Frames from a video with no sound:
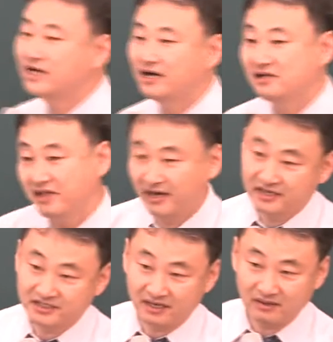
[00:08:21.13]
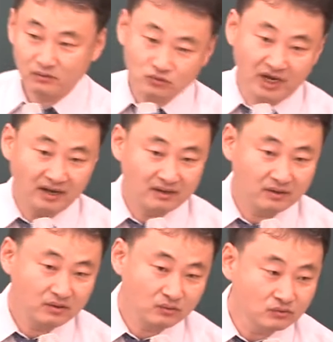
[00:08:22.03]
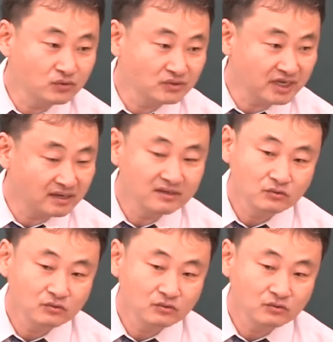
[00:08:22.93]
시작하는 세 가지 운하, 운동장,